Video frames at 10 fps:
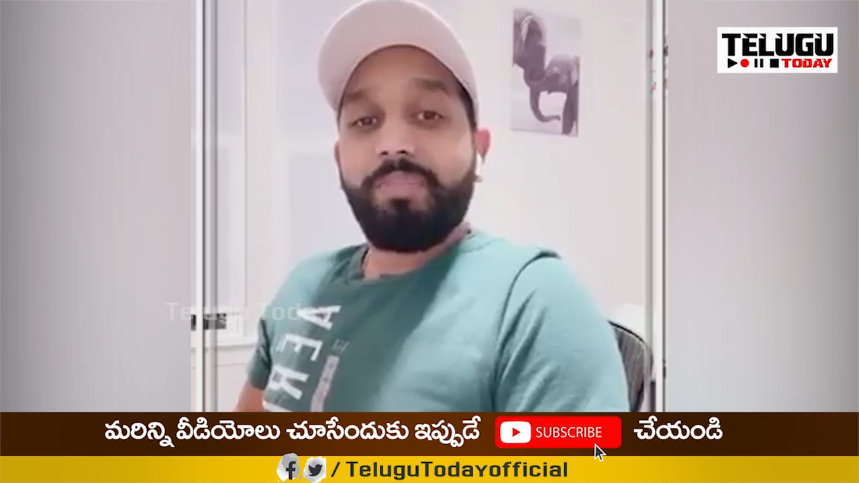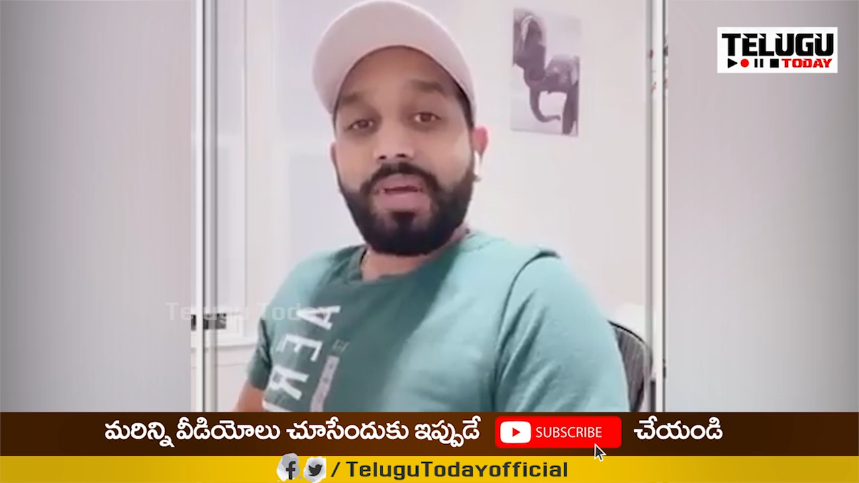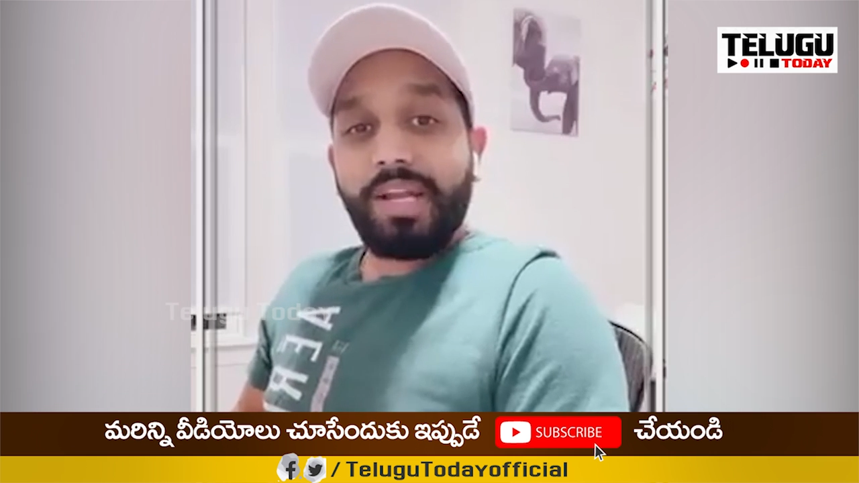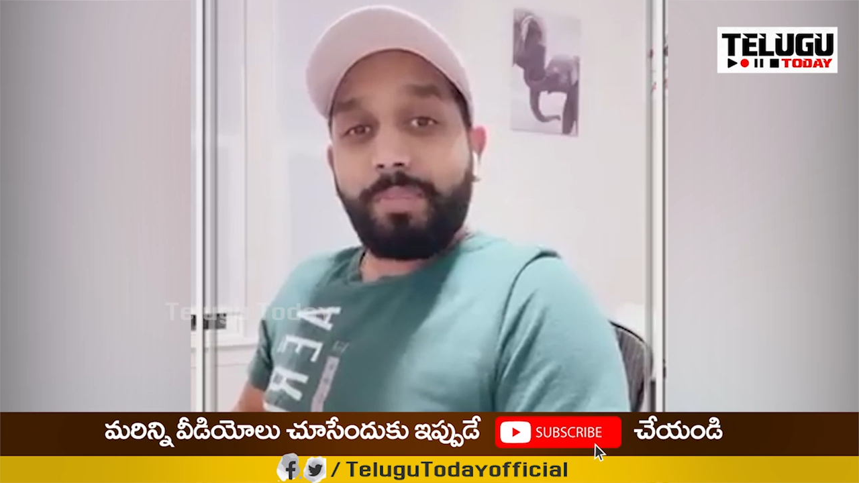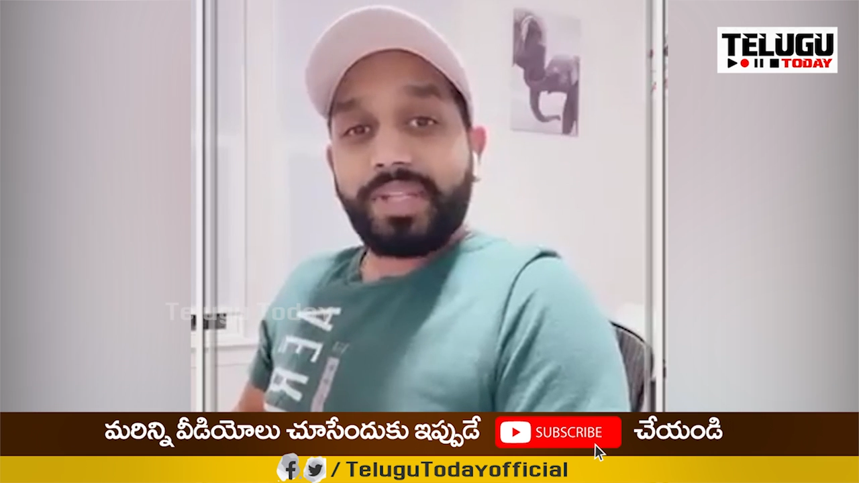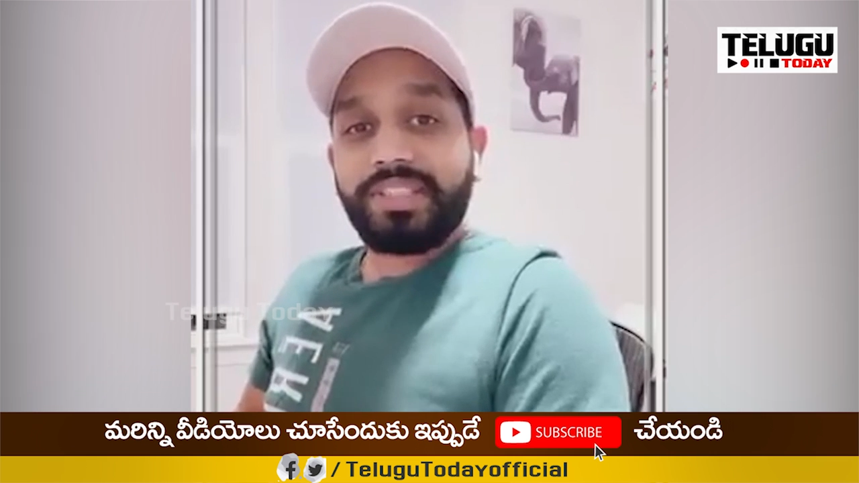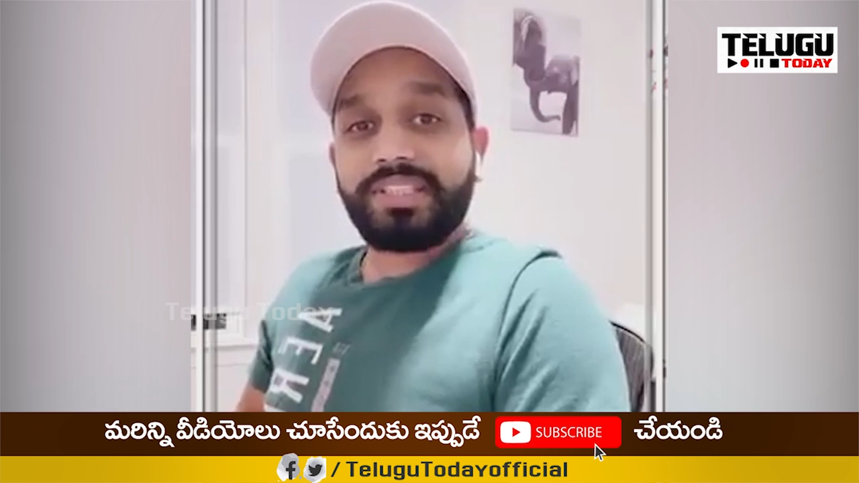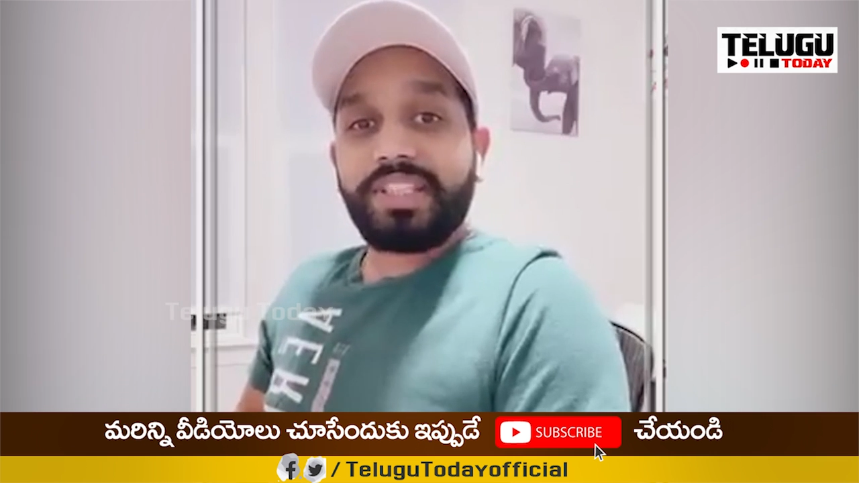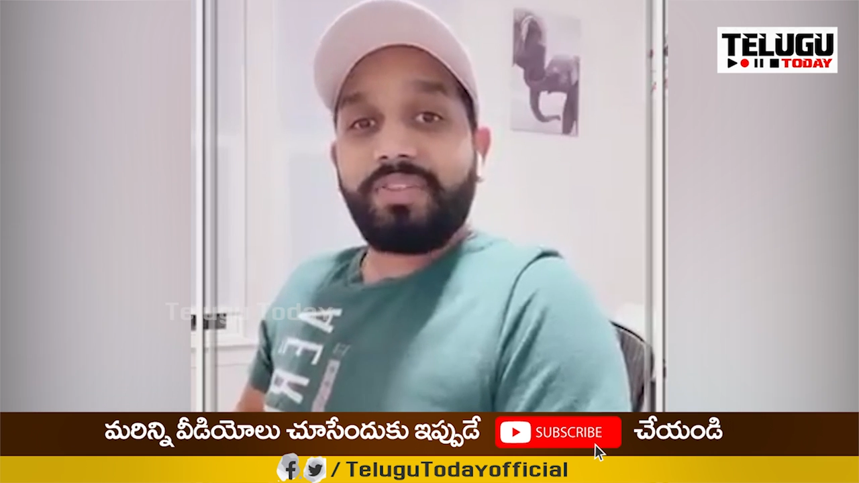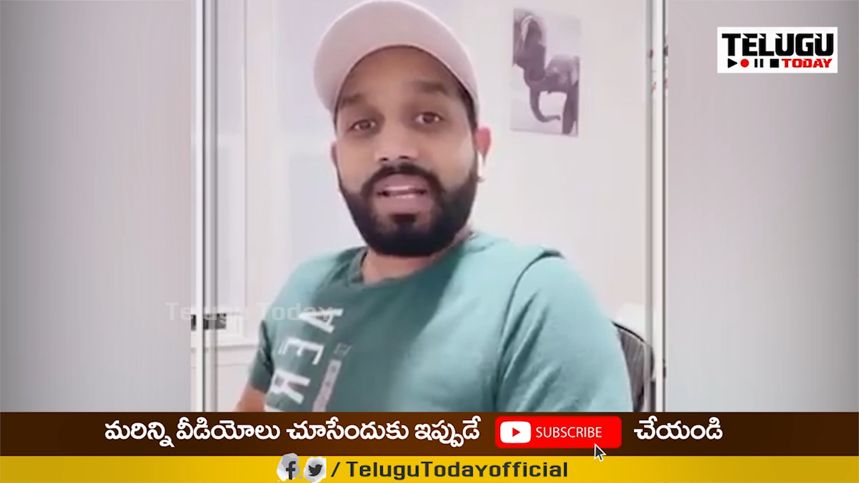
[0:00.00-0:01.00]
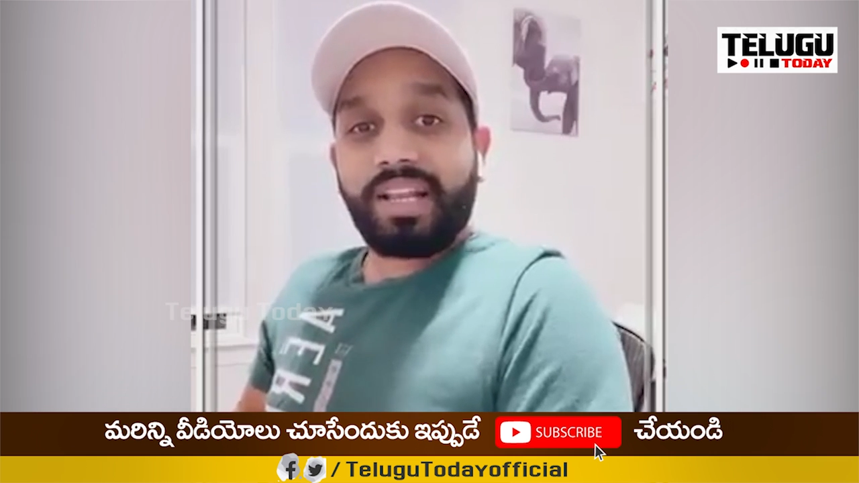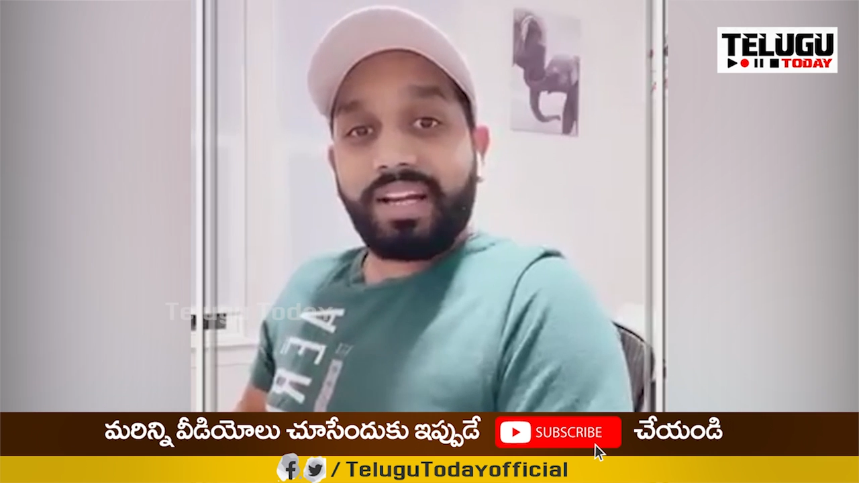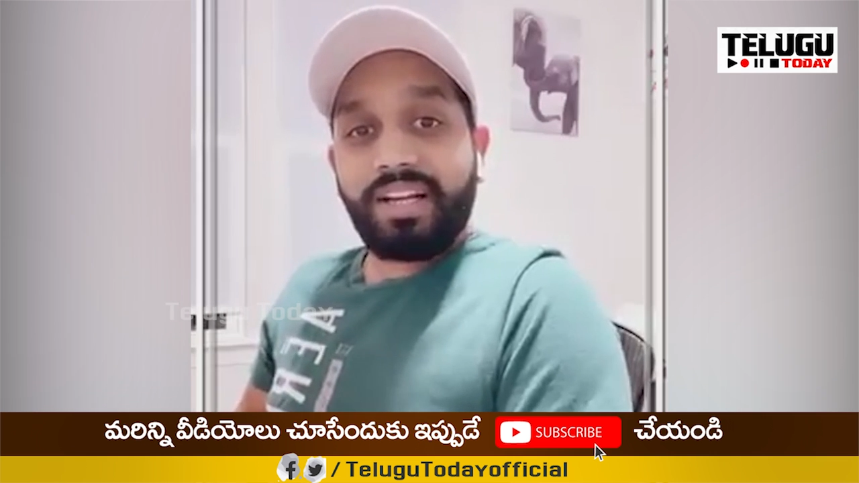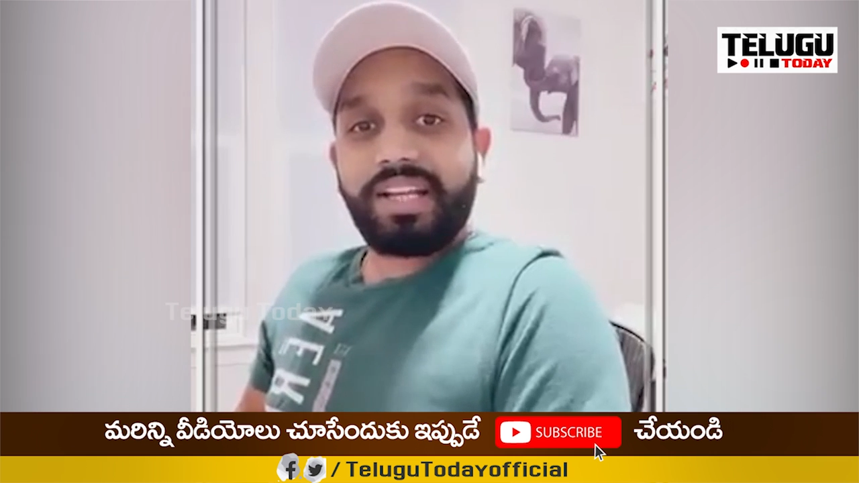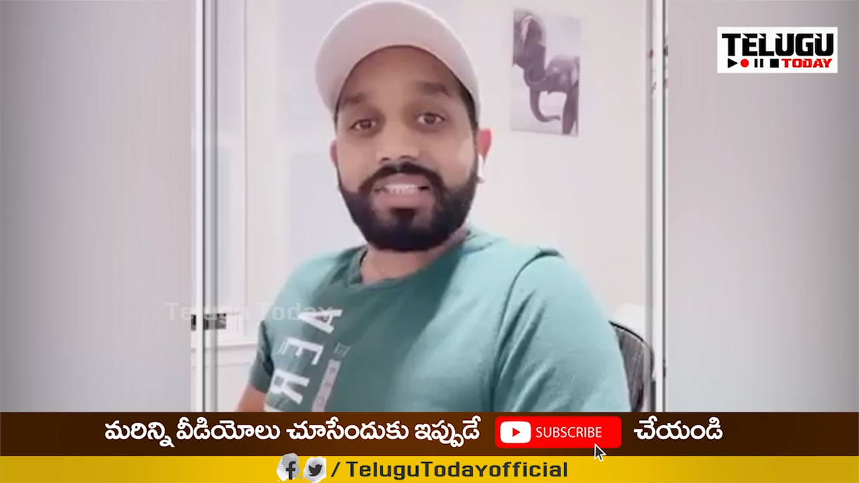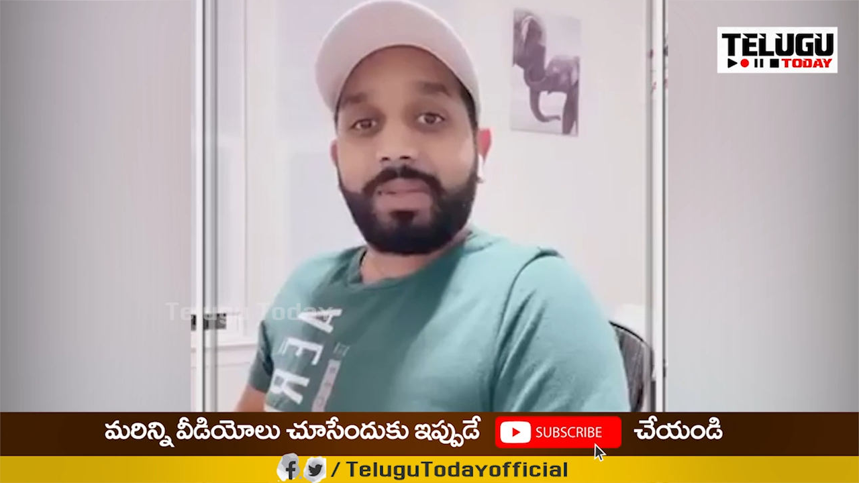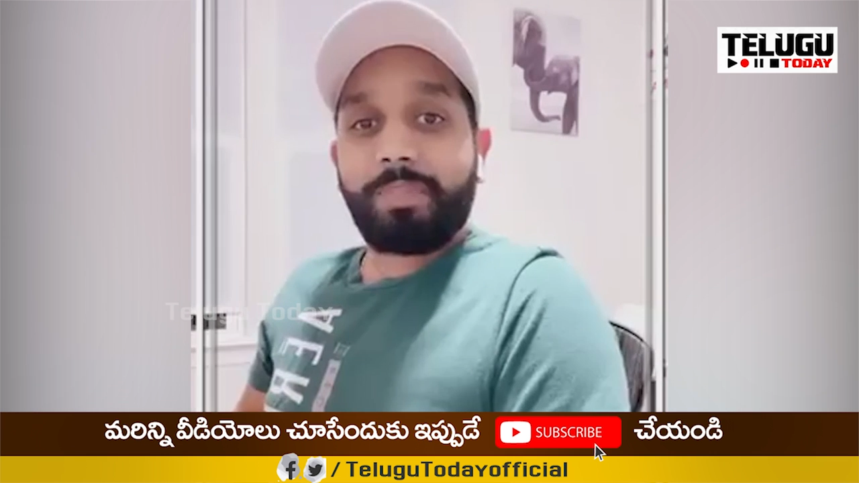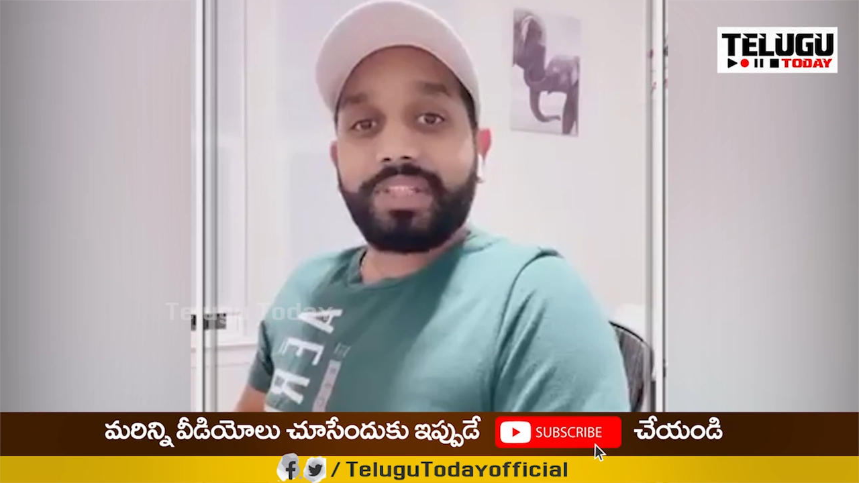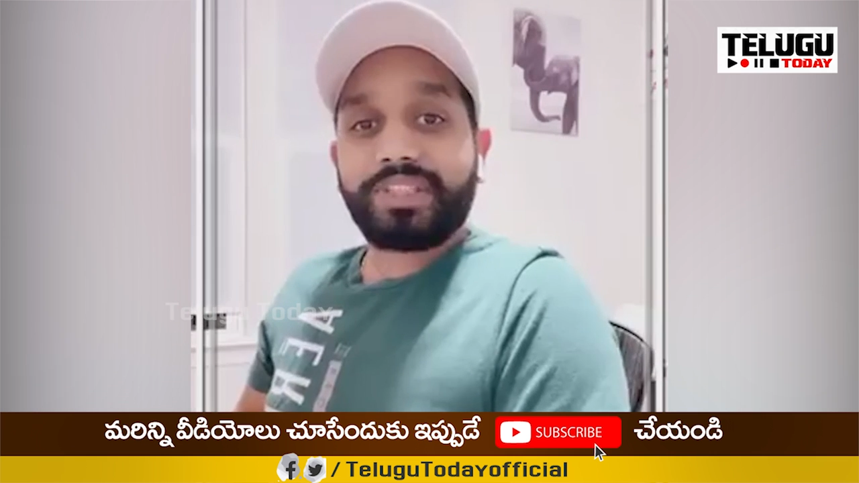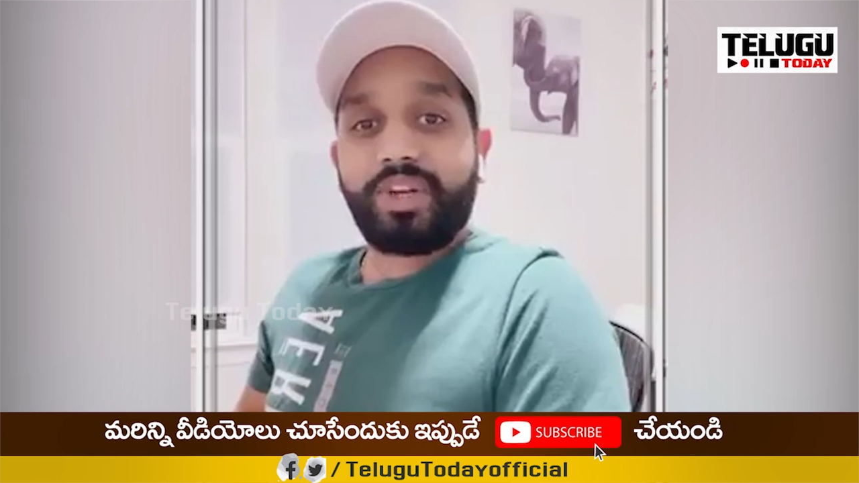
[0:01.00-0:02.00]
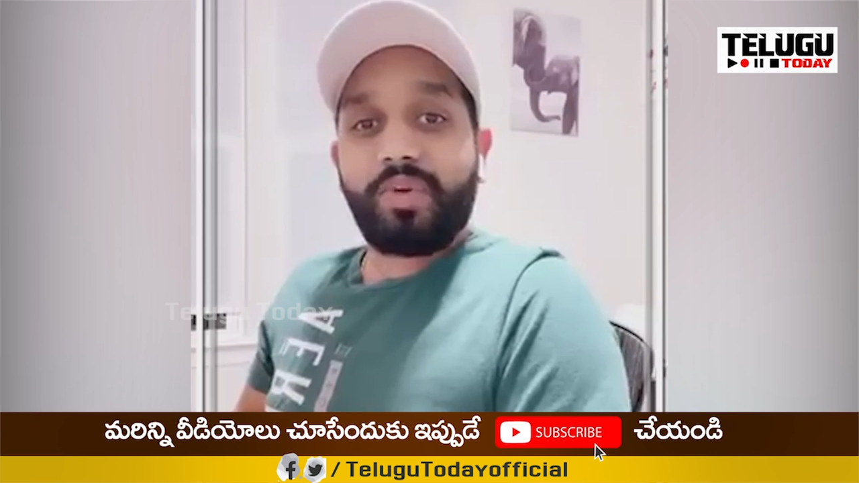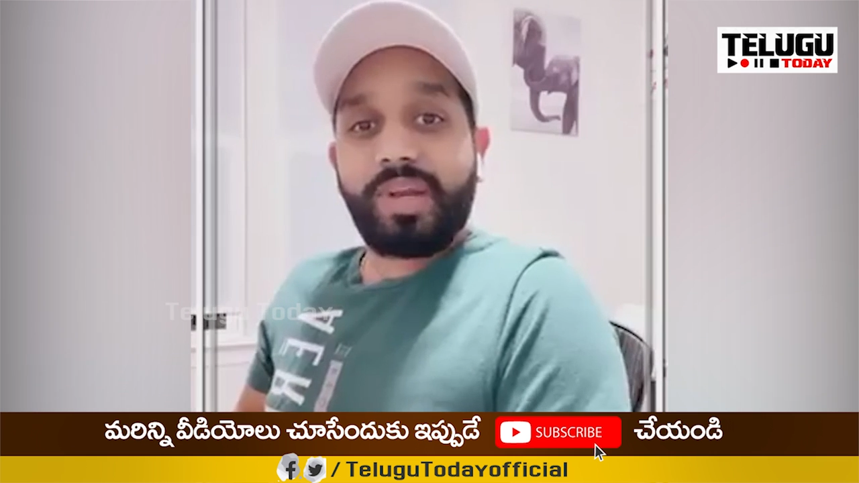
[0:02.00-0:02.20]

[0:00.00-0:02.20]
మళ్ళీ ప్రశ్నిస్తే వాళ్ళు ఎక్కడ నరికి చంపేస్తారో